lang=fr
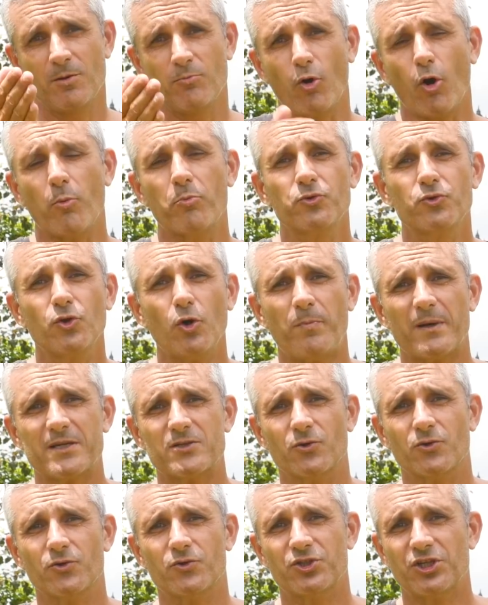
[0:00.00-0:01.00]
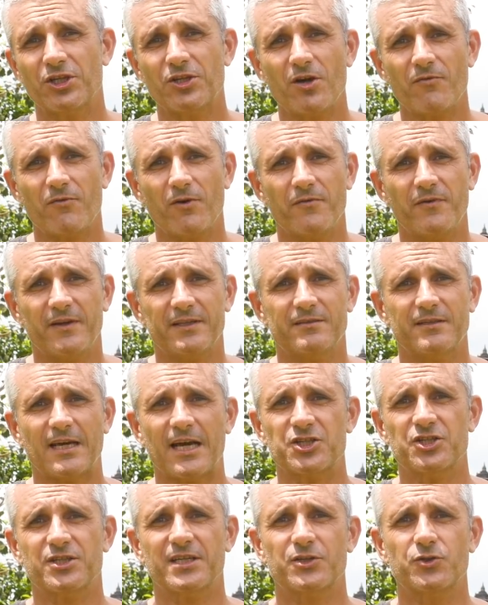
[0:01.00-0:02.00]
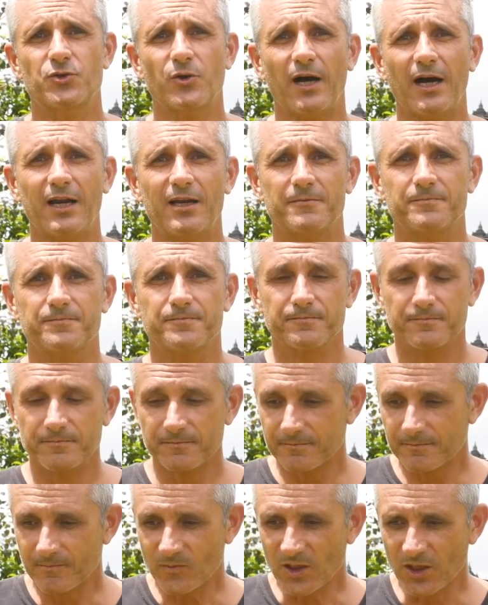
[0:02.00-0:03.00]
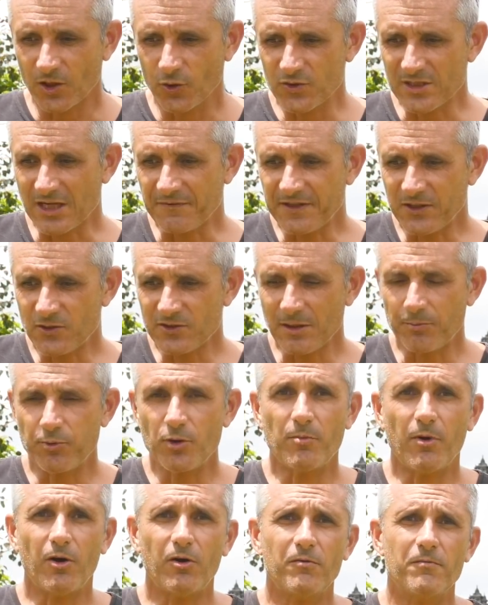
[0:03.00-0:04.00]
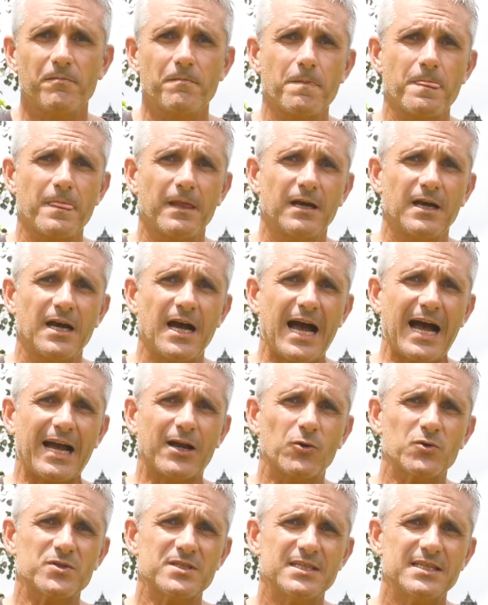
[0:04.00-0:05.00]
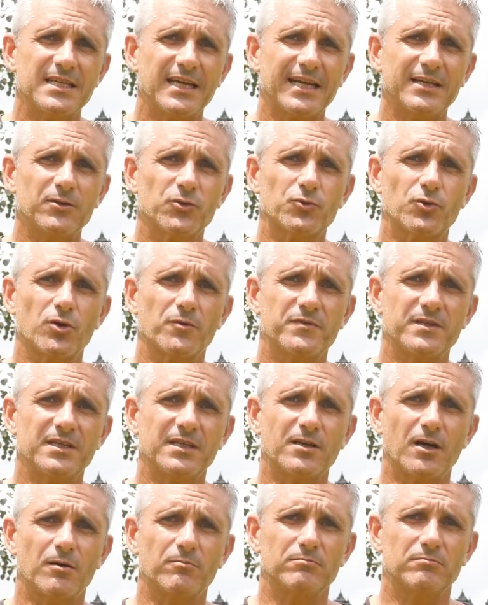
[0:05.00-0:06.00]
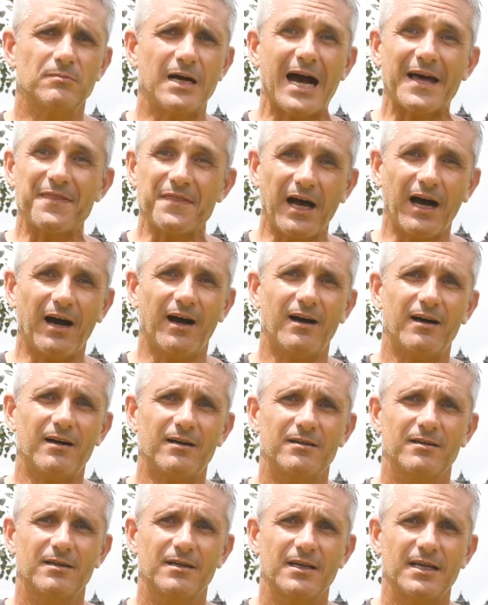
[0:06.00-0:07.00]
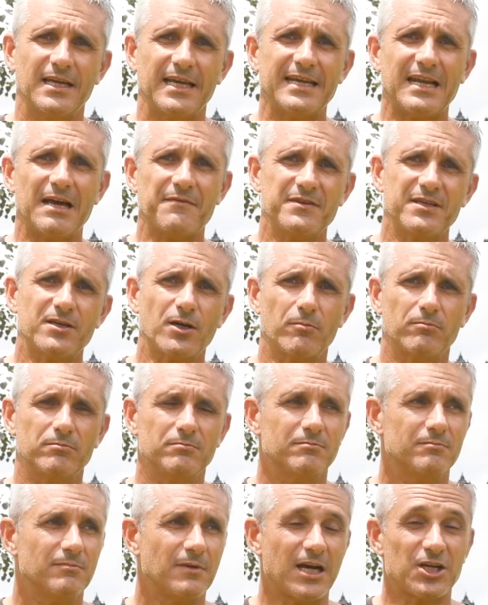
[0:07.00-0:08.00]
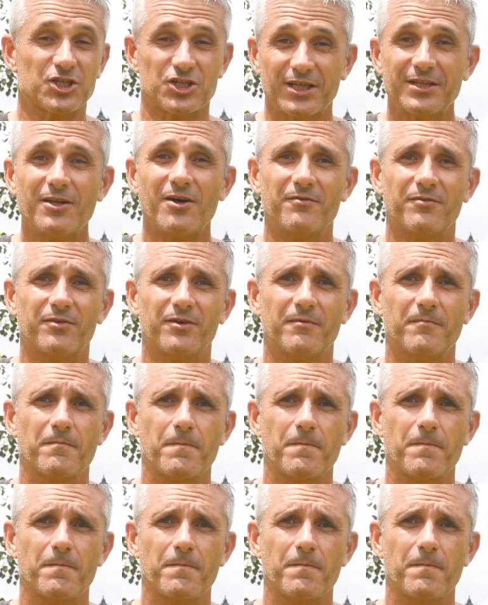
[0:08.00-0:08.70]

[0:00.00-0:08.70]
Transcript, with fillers: Borobudur, par son chef-d'œuvre en fait architectural, nous invite tout simplement à considérer notre vie comme un art et la vie comme un chef-d'œuvre.